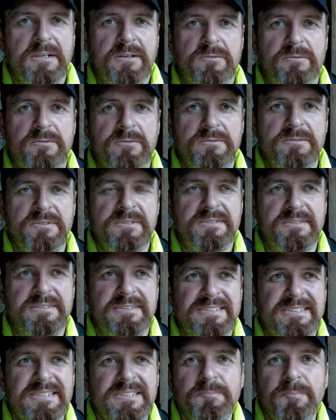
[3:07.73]
Und
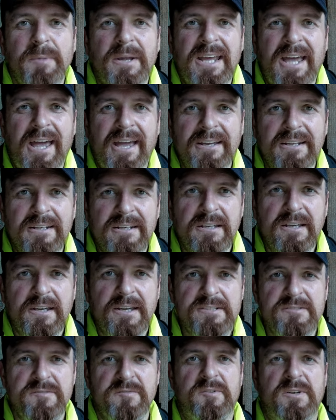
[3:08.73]
das ist meine eigene
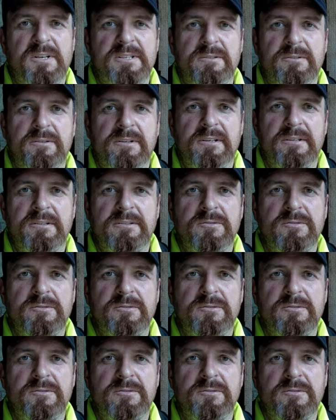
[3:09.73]
Krisenvorsorge.